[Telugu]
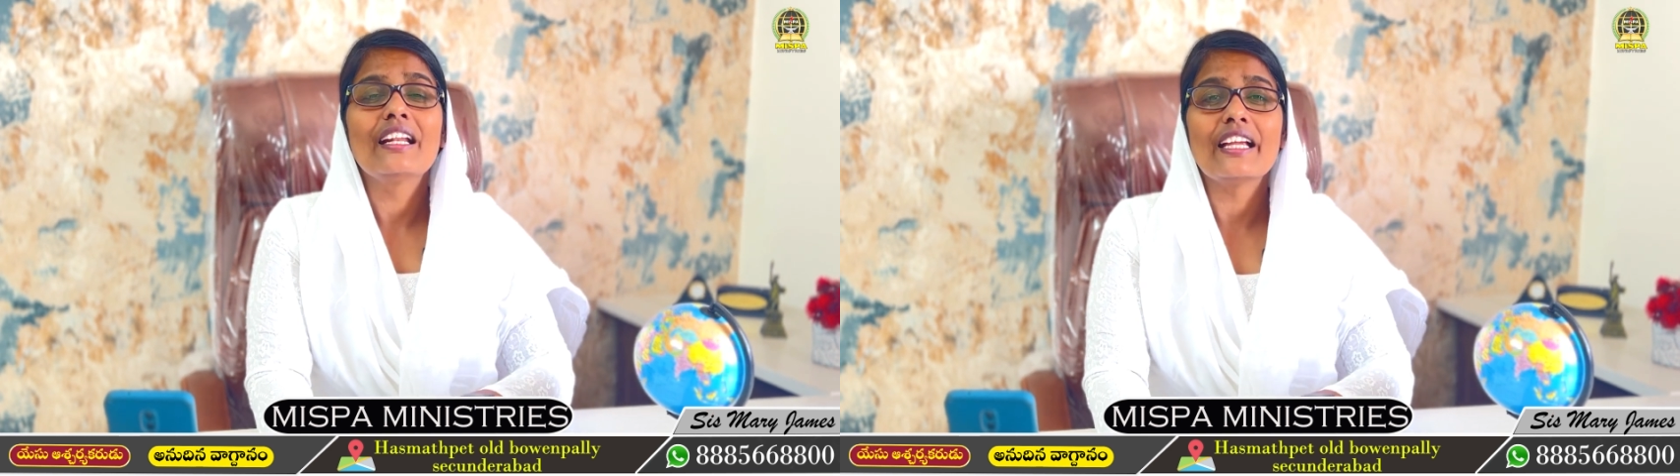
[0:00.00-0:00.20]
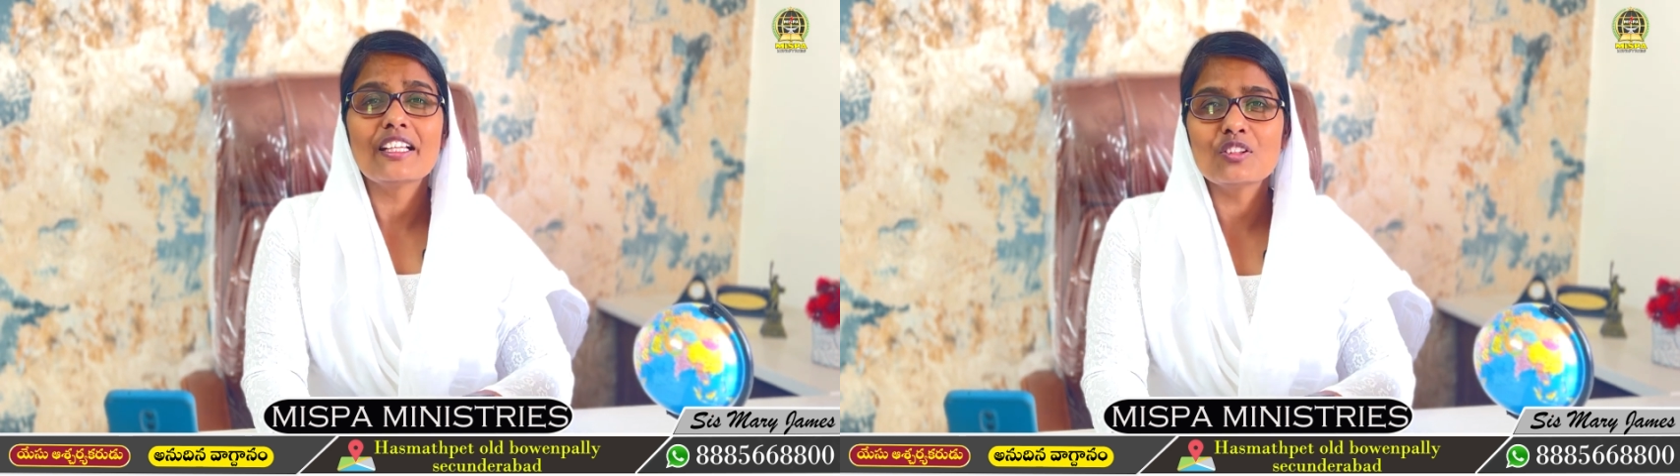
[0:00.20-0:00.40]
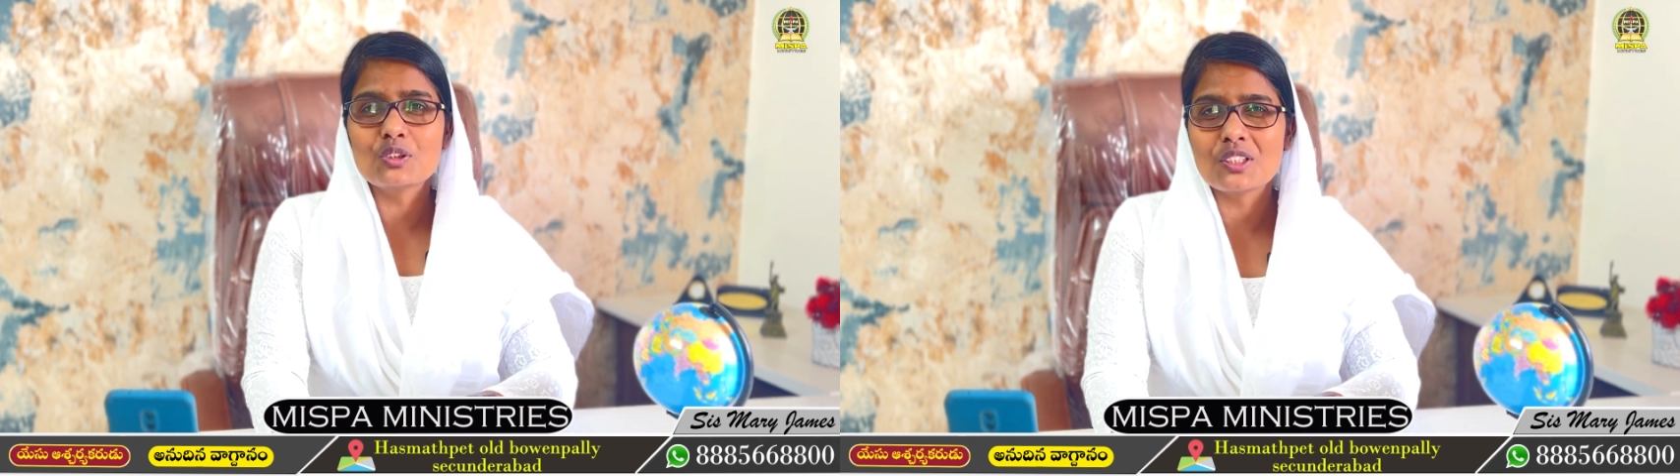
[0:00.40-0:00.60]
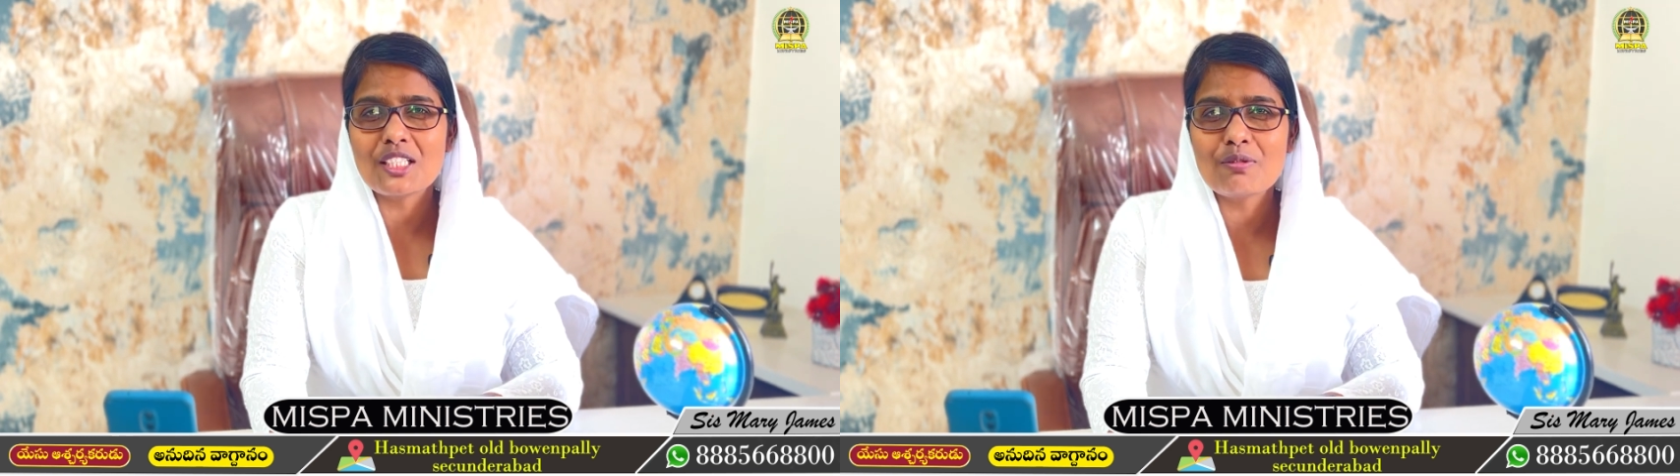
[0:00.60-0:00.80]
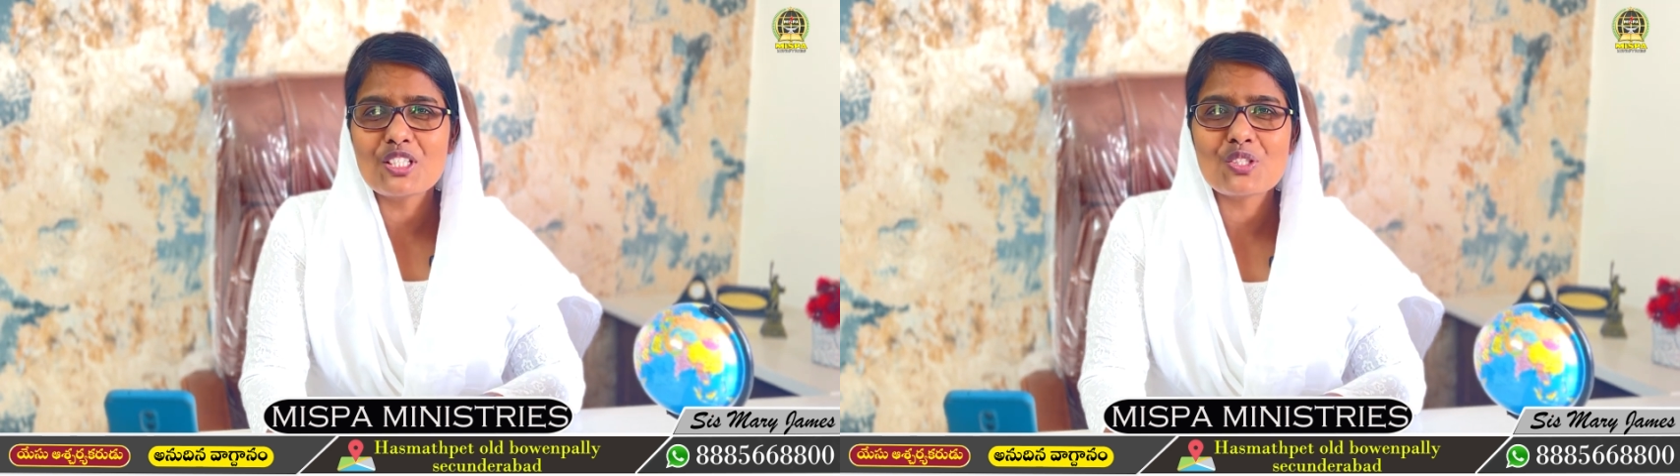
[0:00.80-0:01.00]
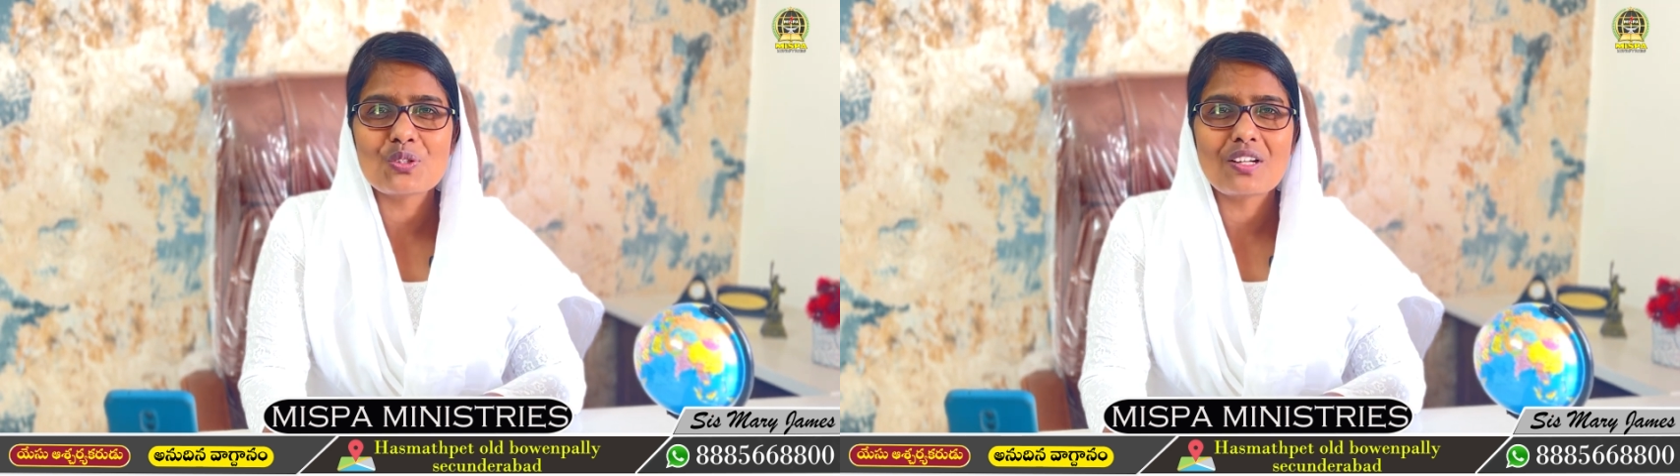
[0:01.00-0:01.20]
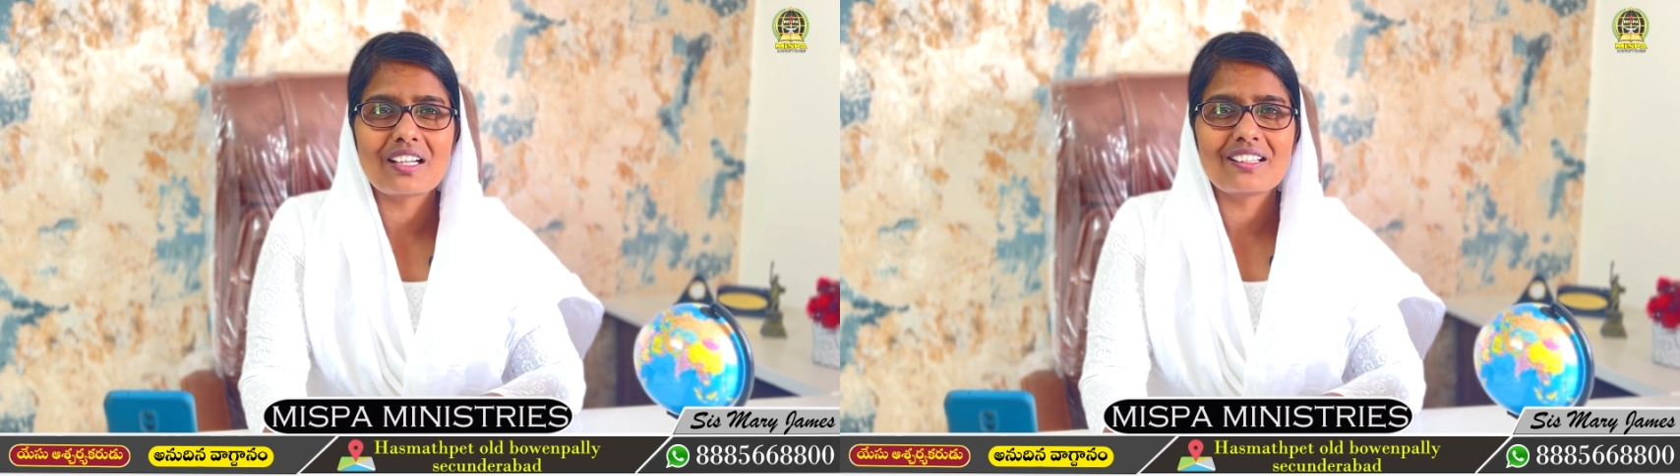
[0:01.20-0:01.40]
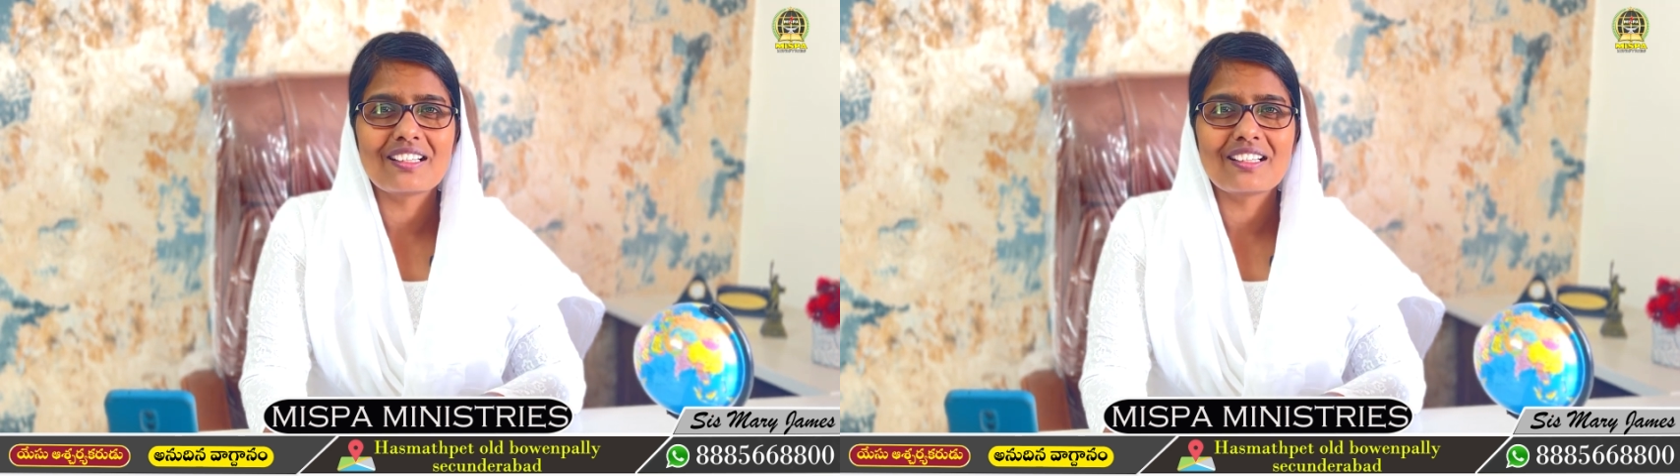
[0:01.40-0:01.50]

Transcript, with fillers: నేను జీవిస్తున్నాను